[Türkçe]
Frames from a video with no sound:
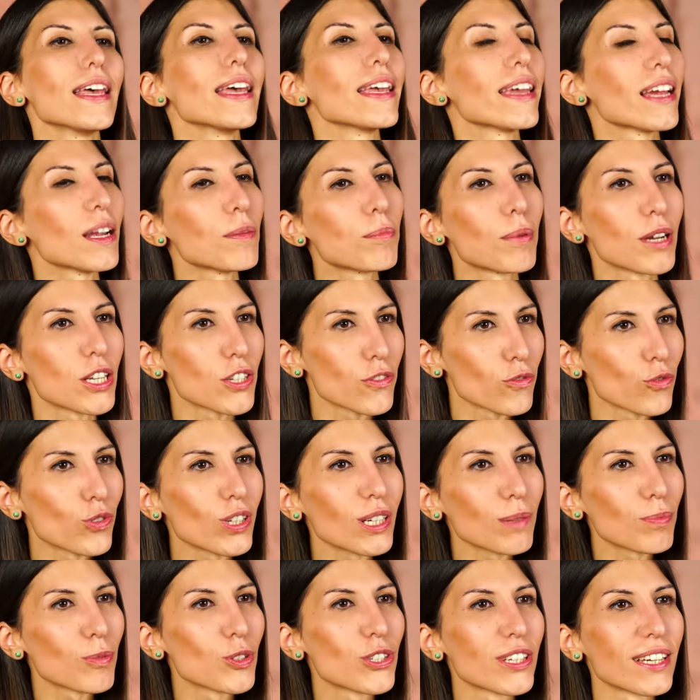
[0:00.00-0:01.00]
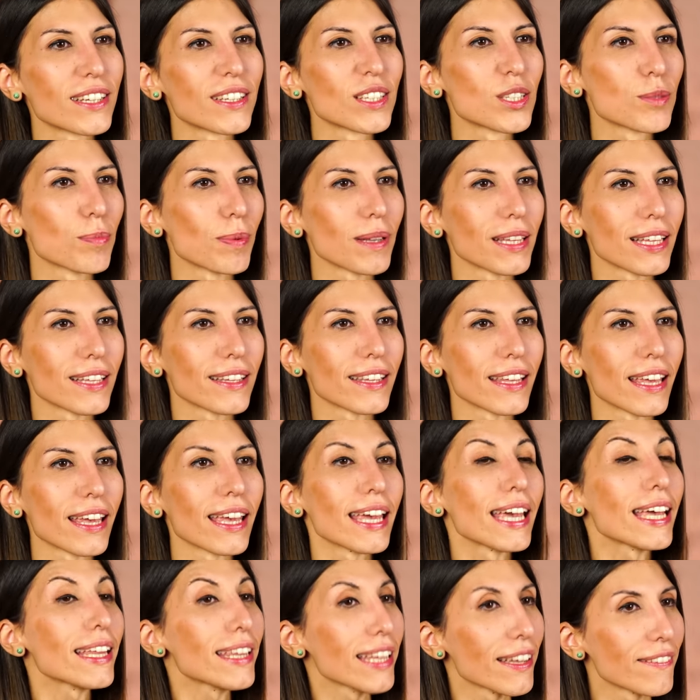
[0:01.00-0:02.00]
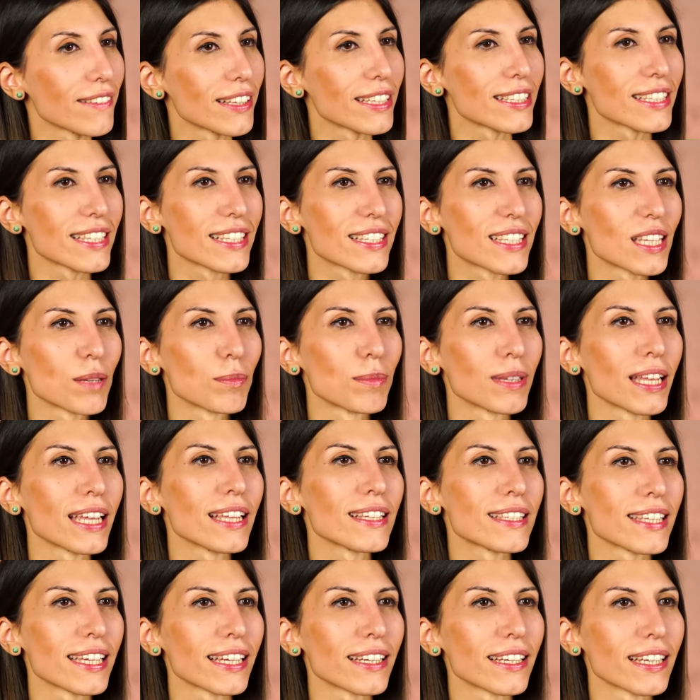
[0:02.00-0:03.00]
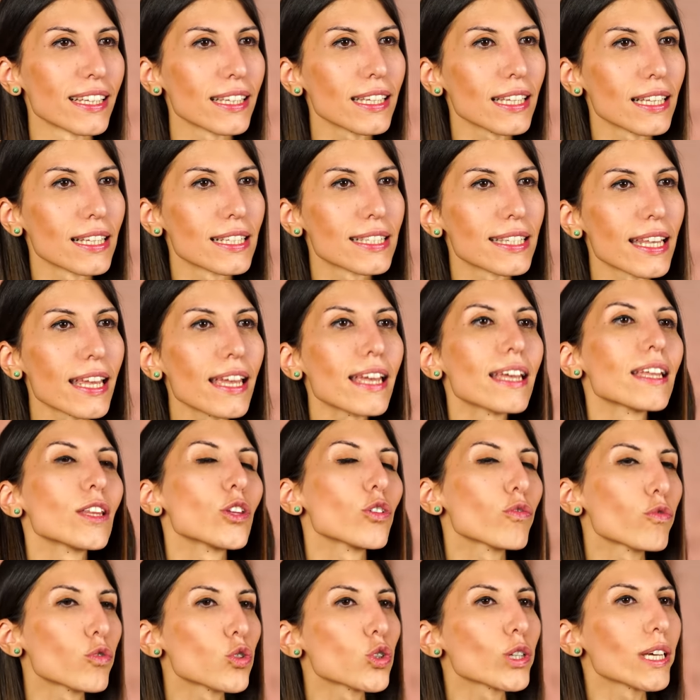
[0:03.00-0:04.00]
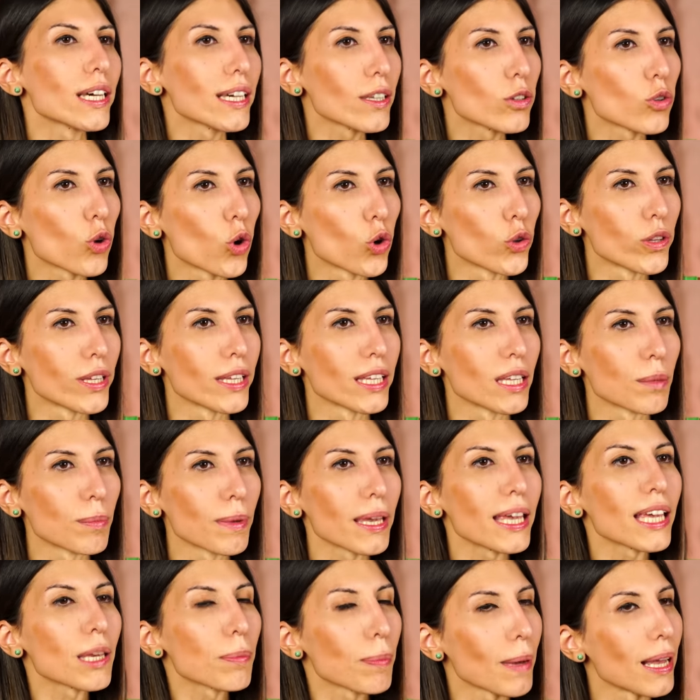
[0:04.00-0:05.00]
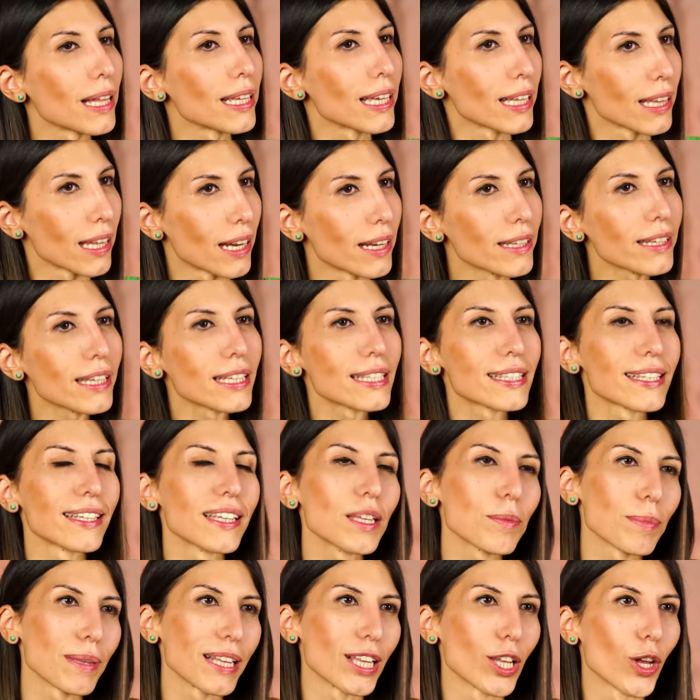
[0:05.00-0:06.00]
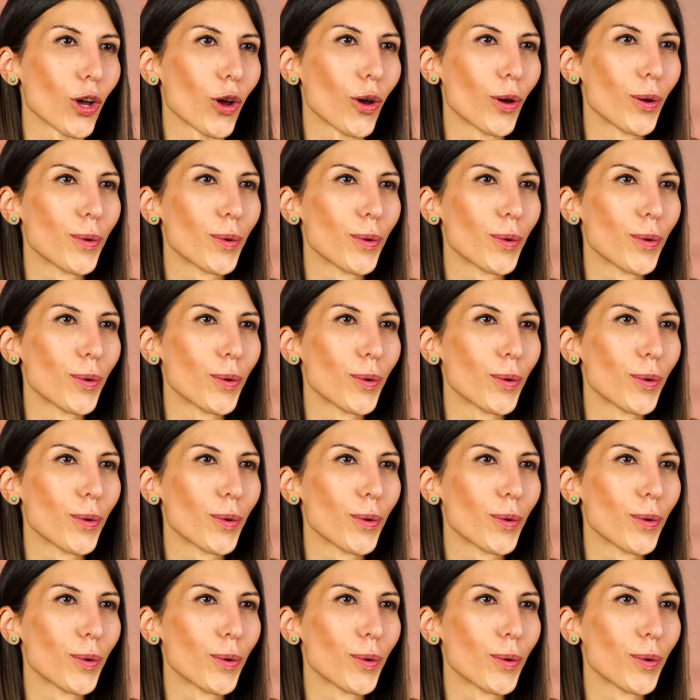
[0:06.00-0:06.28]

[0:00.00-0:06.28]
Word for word: Eğer başvuru yapacağınız belediye e-devlet sistemine entegre değilse nüfus kayıt örneği gibi ek belgeler de istenebiliyor.